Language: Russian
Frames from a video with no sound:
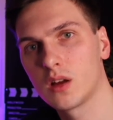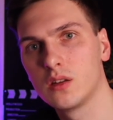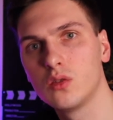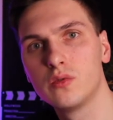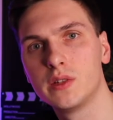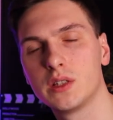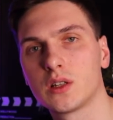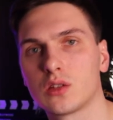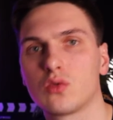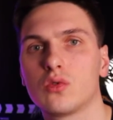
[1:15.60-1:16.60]
книгу вести
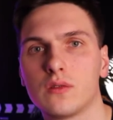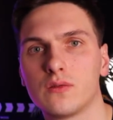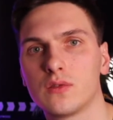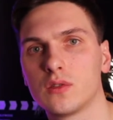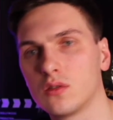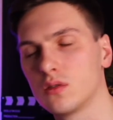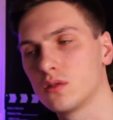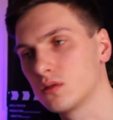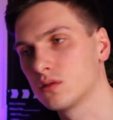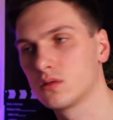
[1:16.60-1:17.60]
расходов,
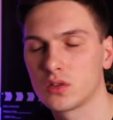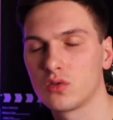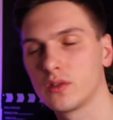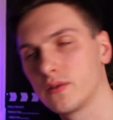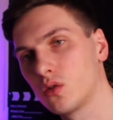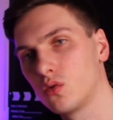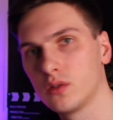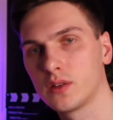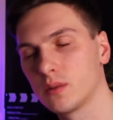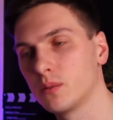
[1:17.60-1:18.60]
расходов
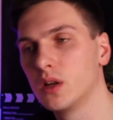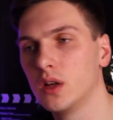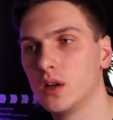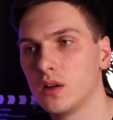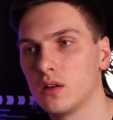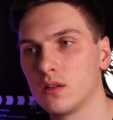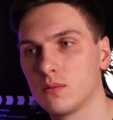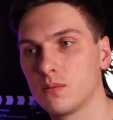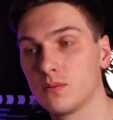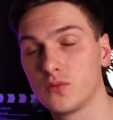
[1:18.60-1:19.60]
доходов. Там.